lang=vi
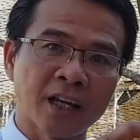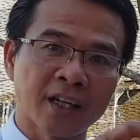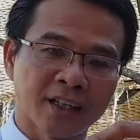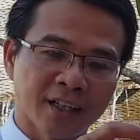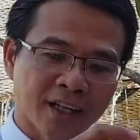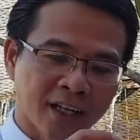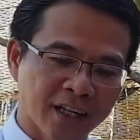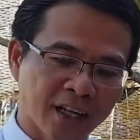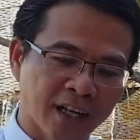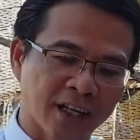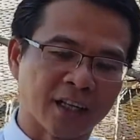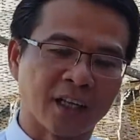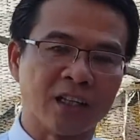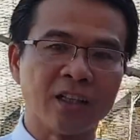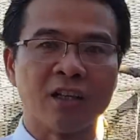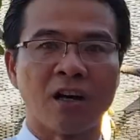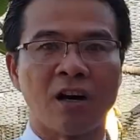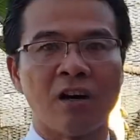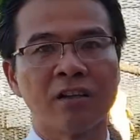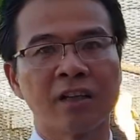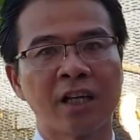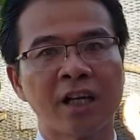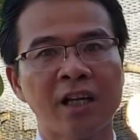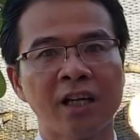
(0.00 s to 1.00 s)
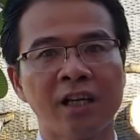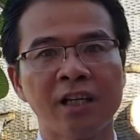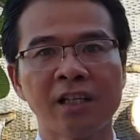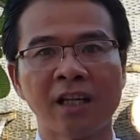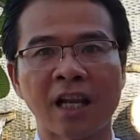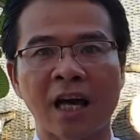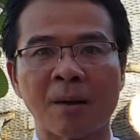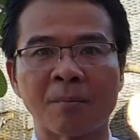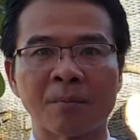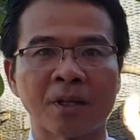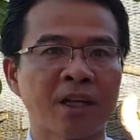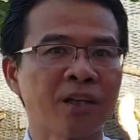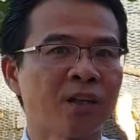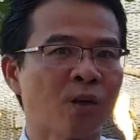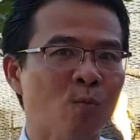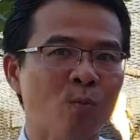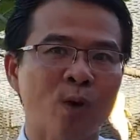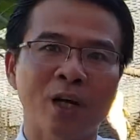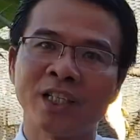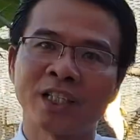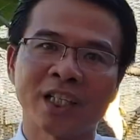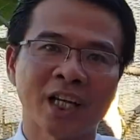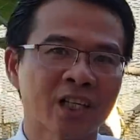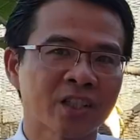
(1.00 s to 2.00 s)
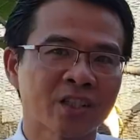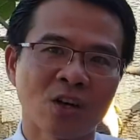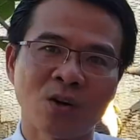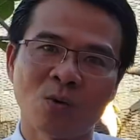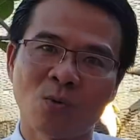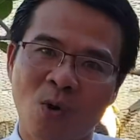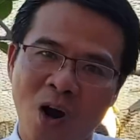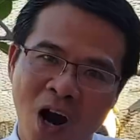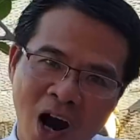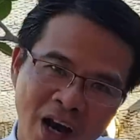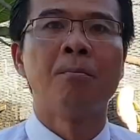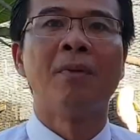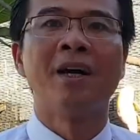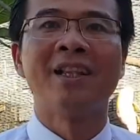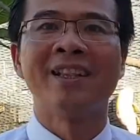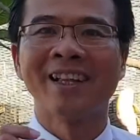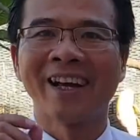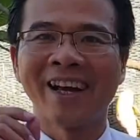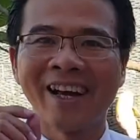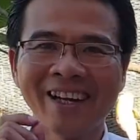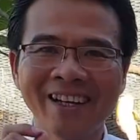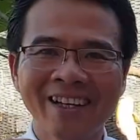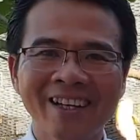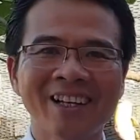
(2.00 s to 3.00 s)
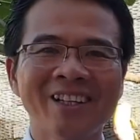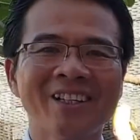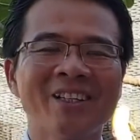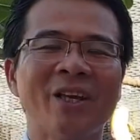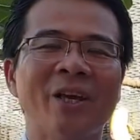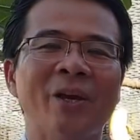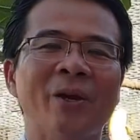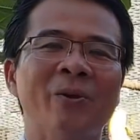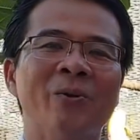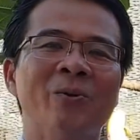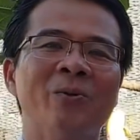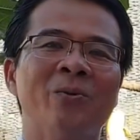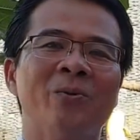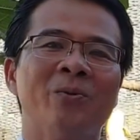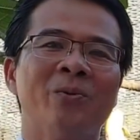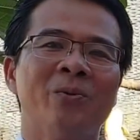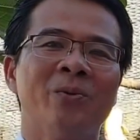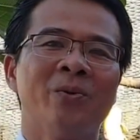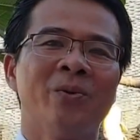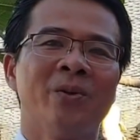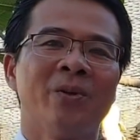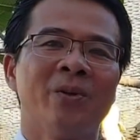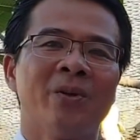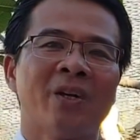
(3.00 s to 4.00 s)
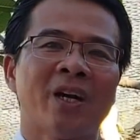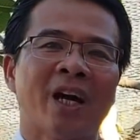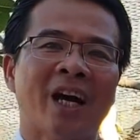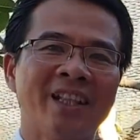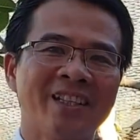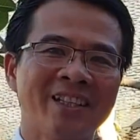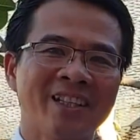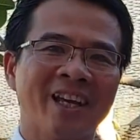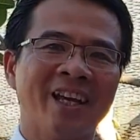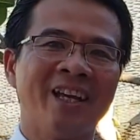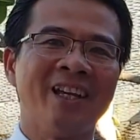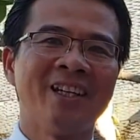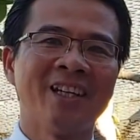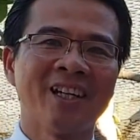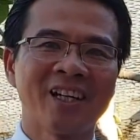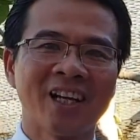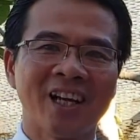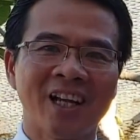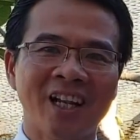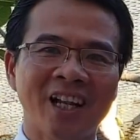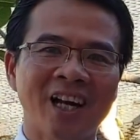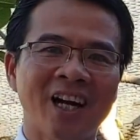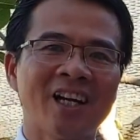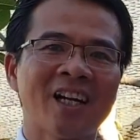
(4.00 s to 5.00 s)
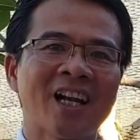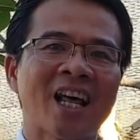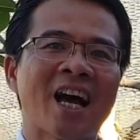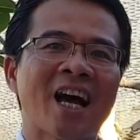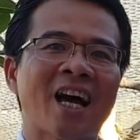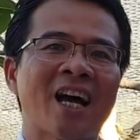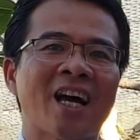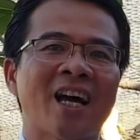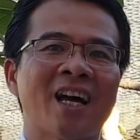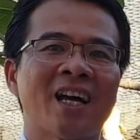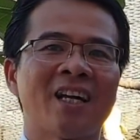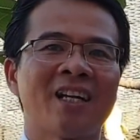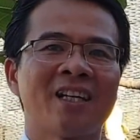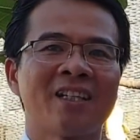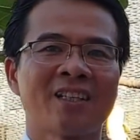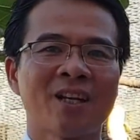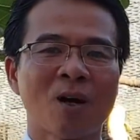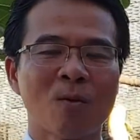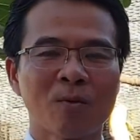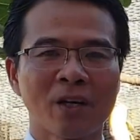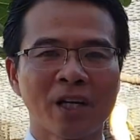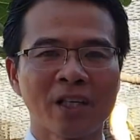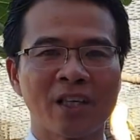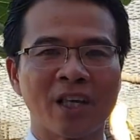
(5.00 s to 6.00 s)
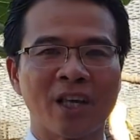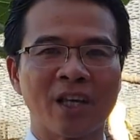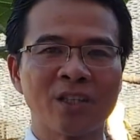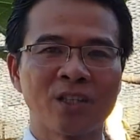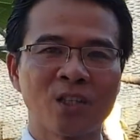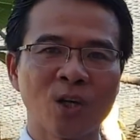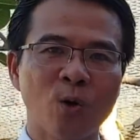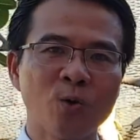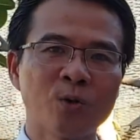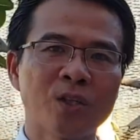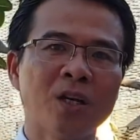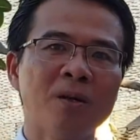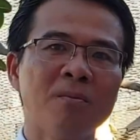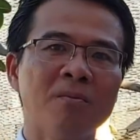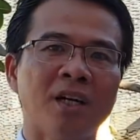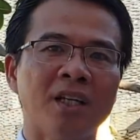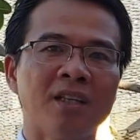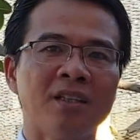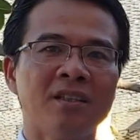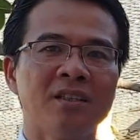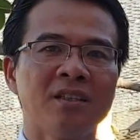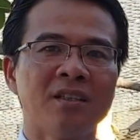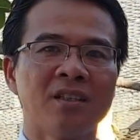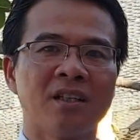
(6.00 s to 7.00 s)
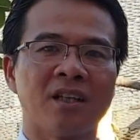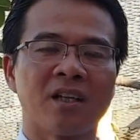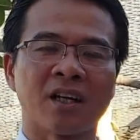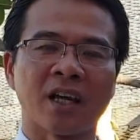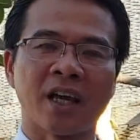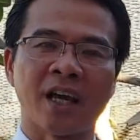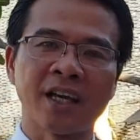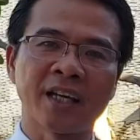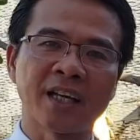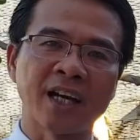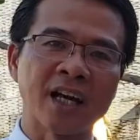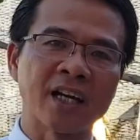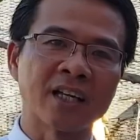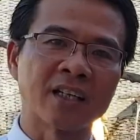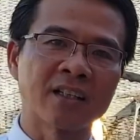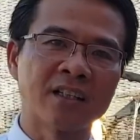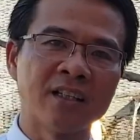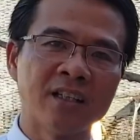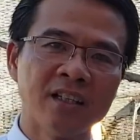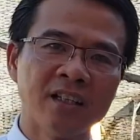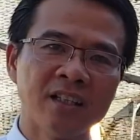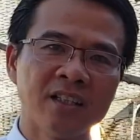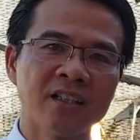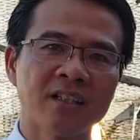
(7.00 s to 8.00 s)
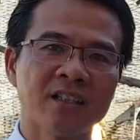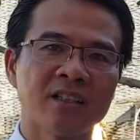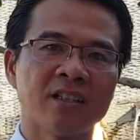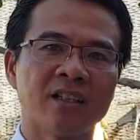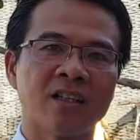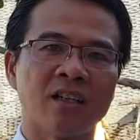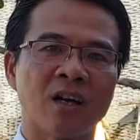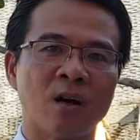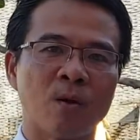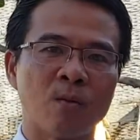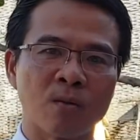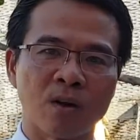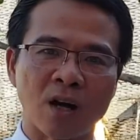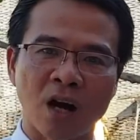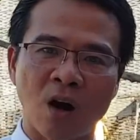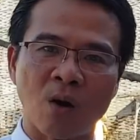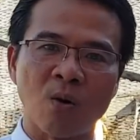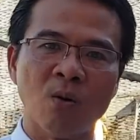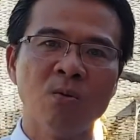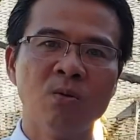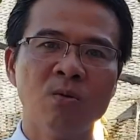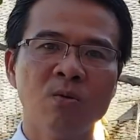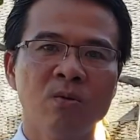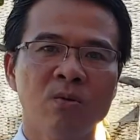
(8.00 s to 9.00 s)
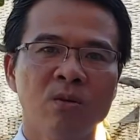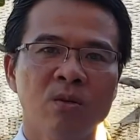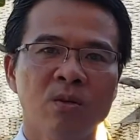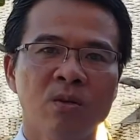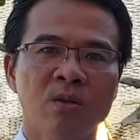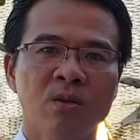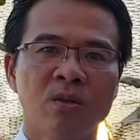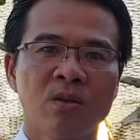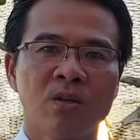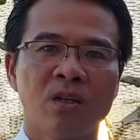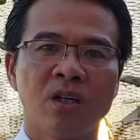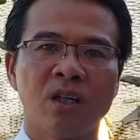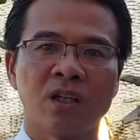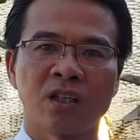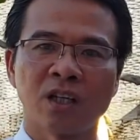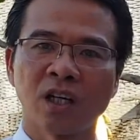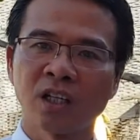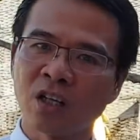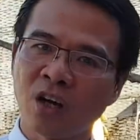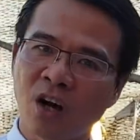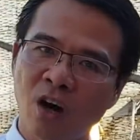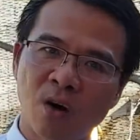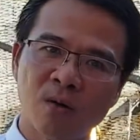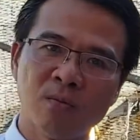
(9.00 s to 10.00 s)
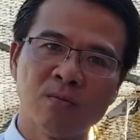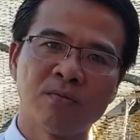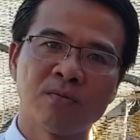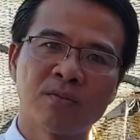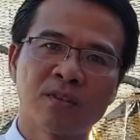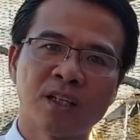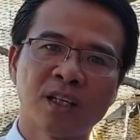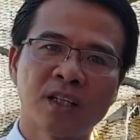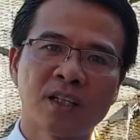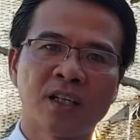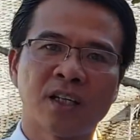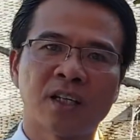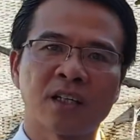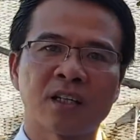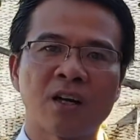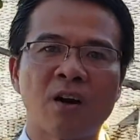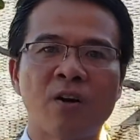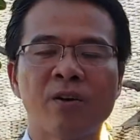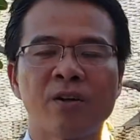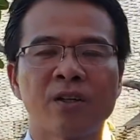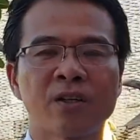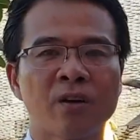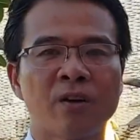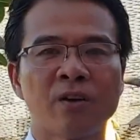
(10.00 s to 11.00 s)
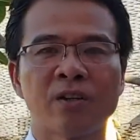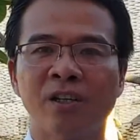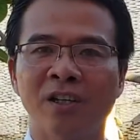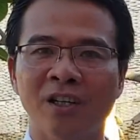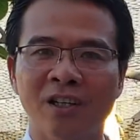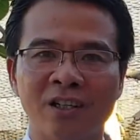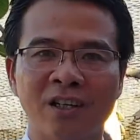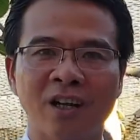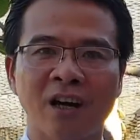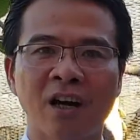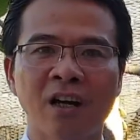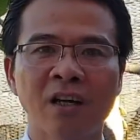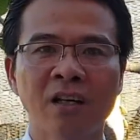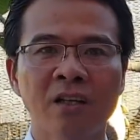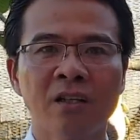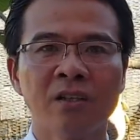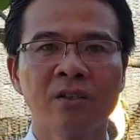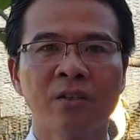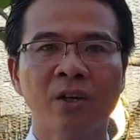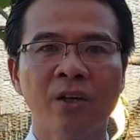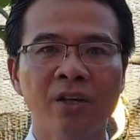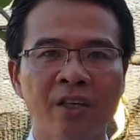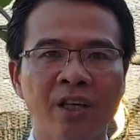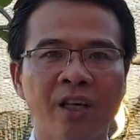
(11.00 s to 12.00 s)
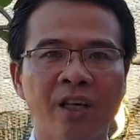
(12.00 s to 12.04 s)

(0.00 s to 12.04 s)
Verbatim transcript: Cái này thỉnh thoảng Thái Lớn làm thấy cũng bị sai sót hoài. Mình thấy rất nhiều anh chị rất là lơ là trong cái chuyện số chứng minh, rồi thẻ căn cước, rồi hộ khẩu, rồi kết hôn, rất là coi coi thường nó.